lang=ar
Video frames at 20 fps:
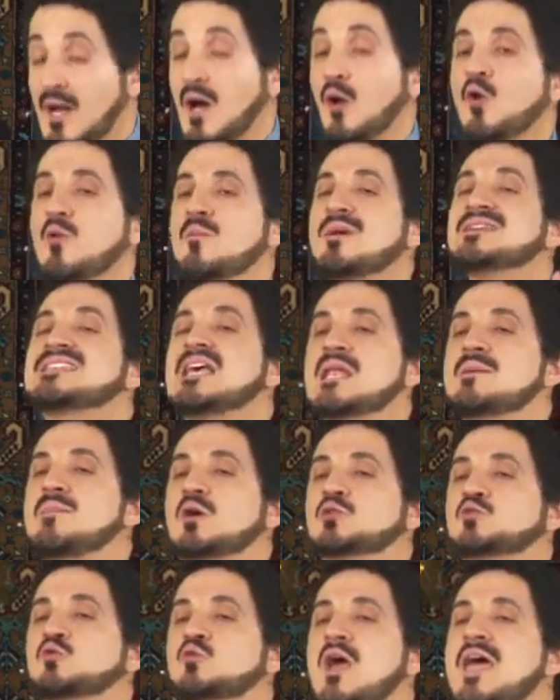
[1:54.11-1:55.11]
قالوا المسألة
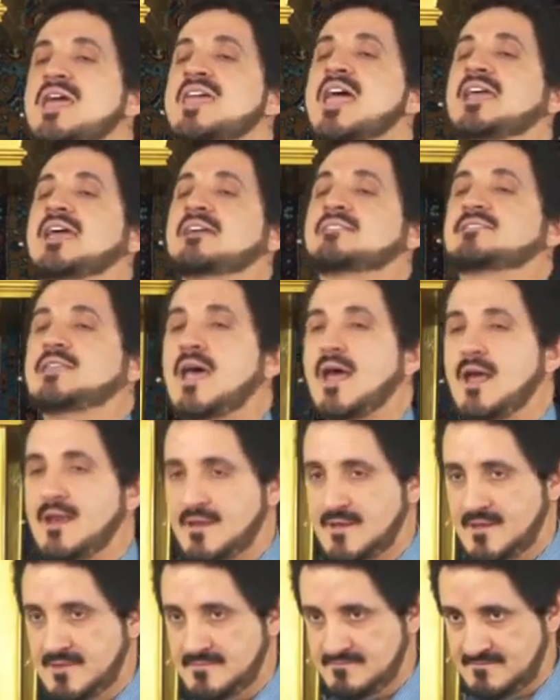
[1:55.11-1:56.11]
معدولة هي
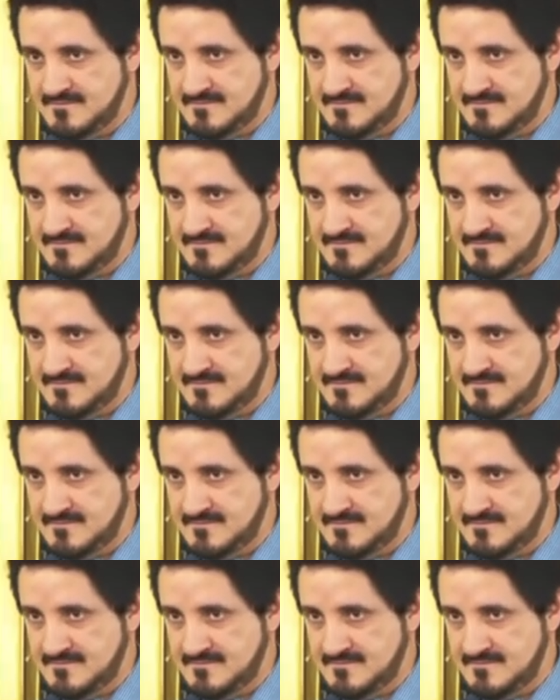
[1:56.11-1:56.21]
كالتالي